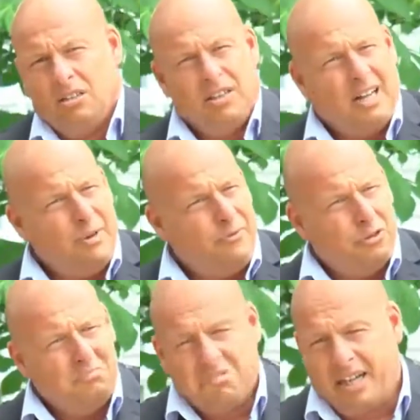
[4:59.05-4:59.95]
Innerhalb
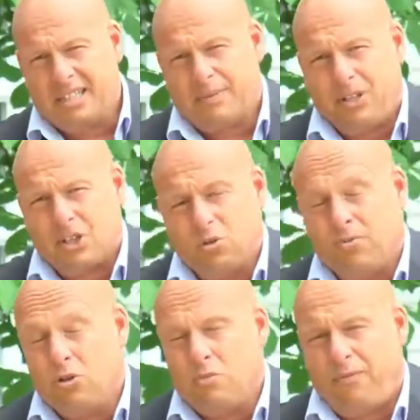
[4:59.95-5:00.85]
von ein, zwei
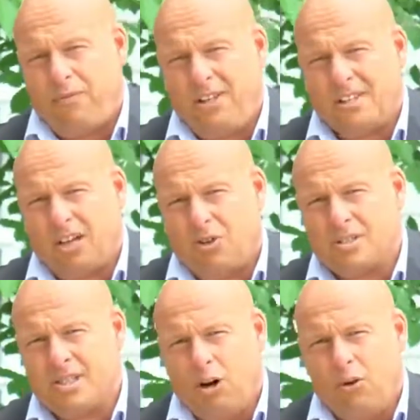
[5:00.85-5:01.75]
Stunden waren über 4000